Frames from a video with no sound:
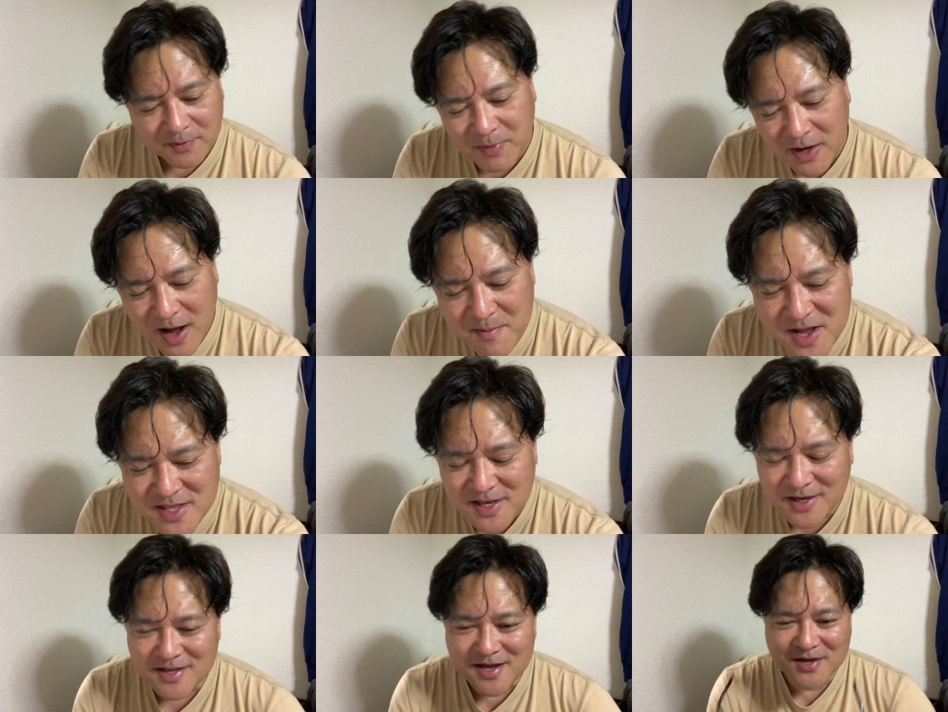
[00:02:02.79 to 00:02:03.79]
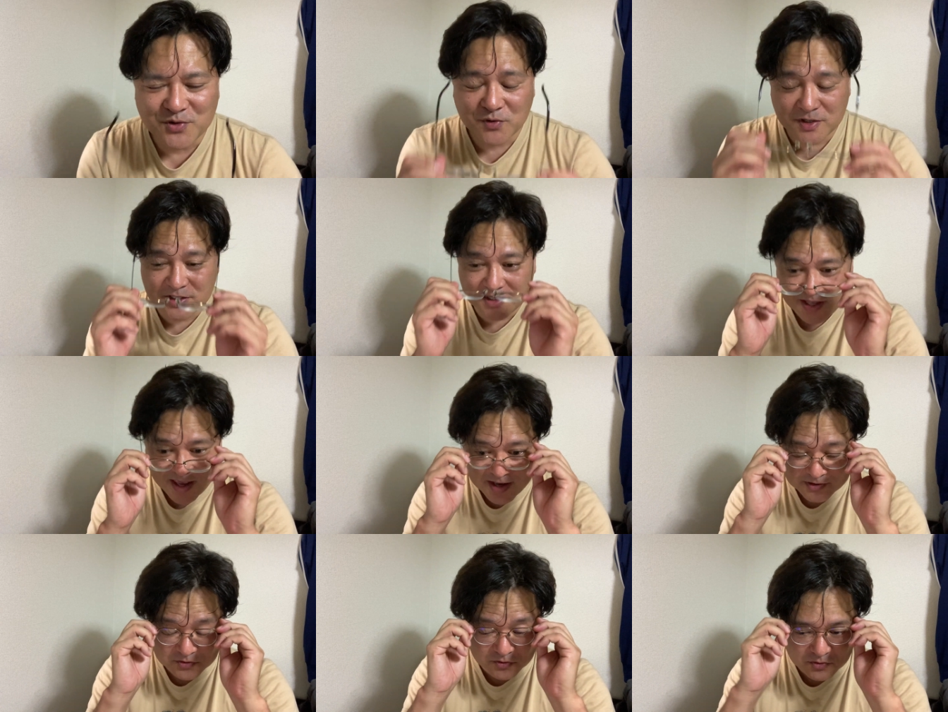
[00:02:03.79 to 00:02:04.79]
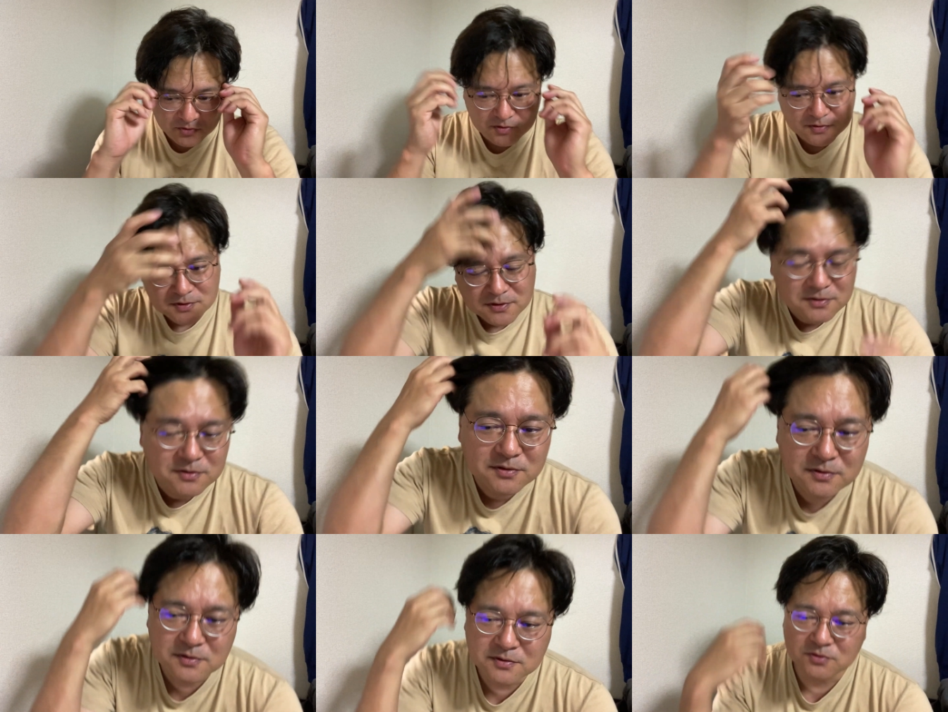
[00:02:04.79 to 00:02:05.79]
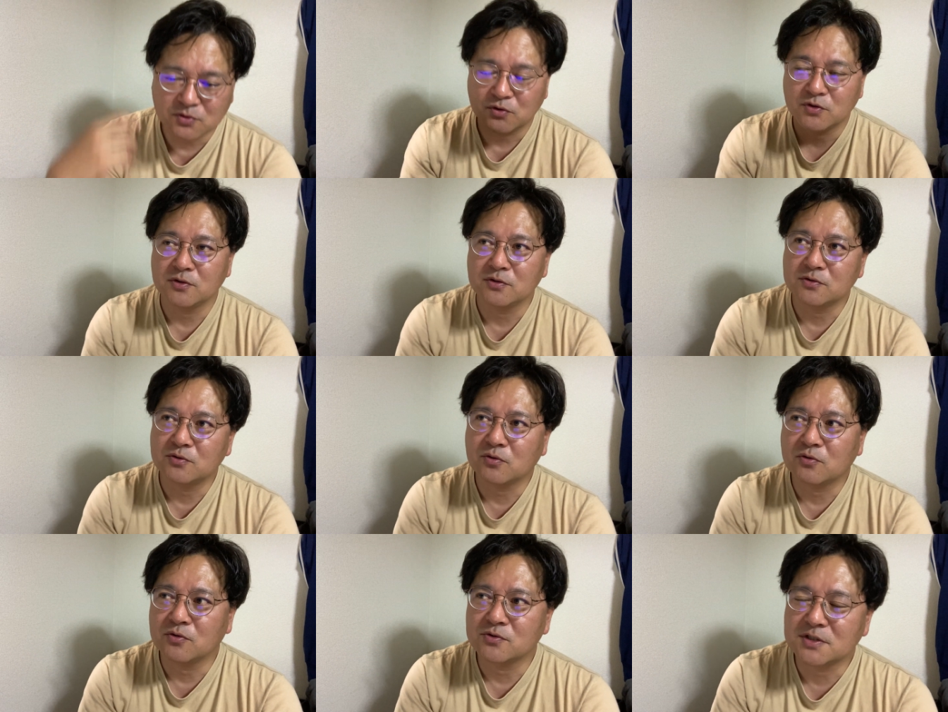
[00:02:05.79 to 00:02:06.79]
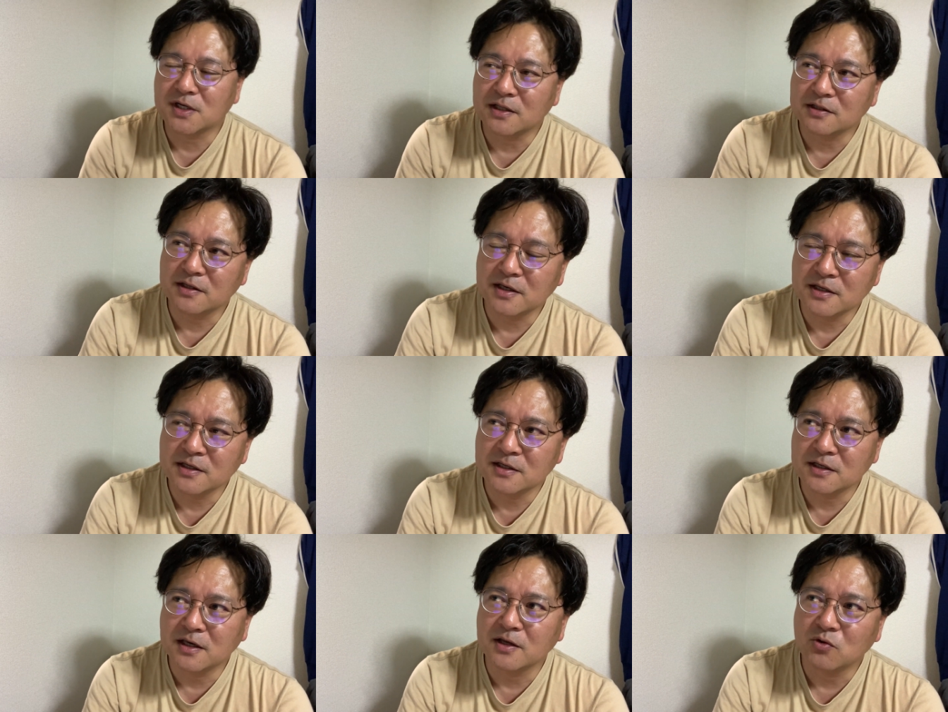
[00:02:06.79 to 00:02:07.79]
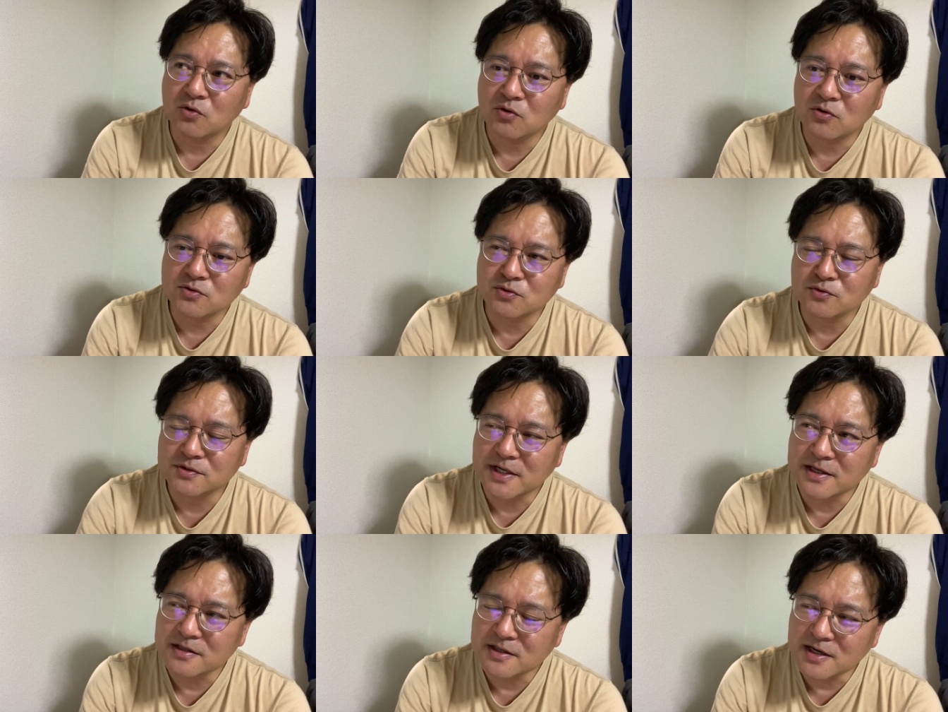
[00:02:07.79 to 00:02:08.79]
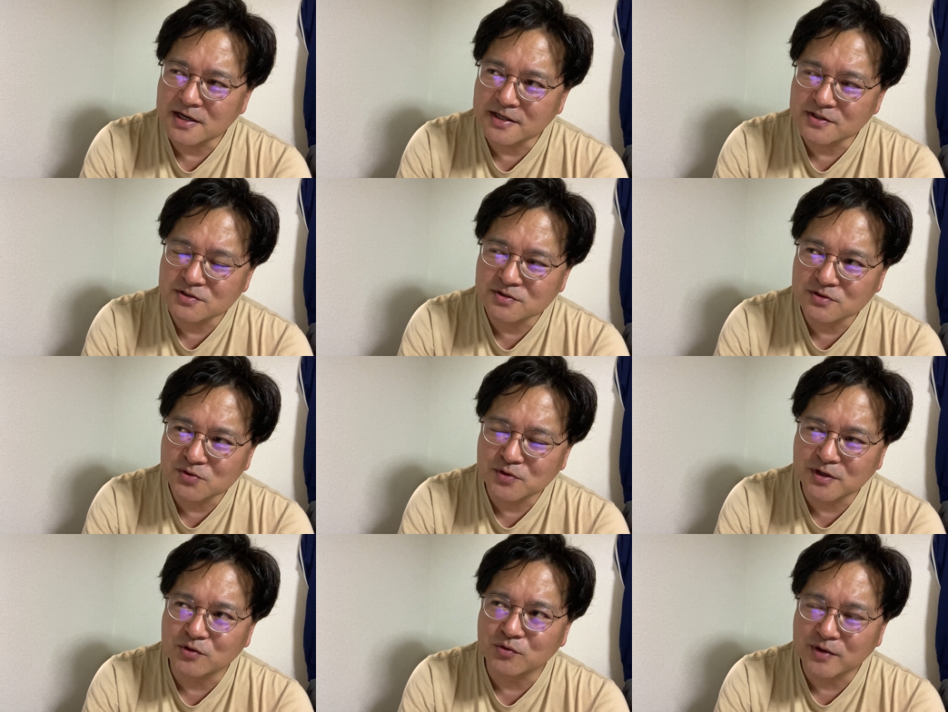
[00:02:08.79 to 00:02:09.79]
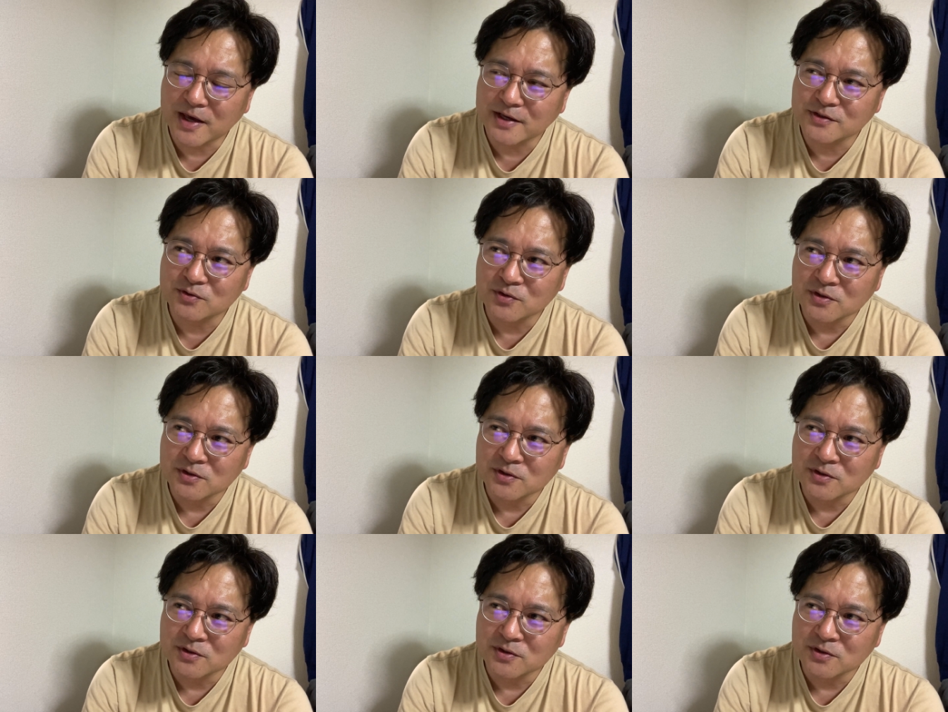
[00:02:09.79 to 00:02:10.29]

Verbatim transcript: まあ我慢できない時にね、その、そういうとこを使っていいけど、そのジェンダーレストイレのね、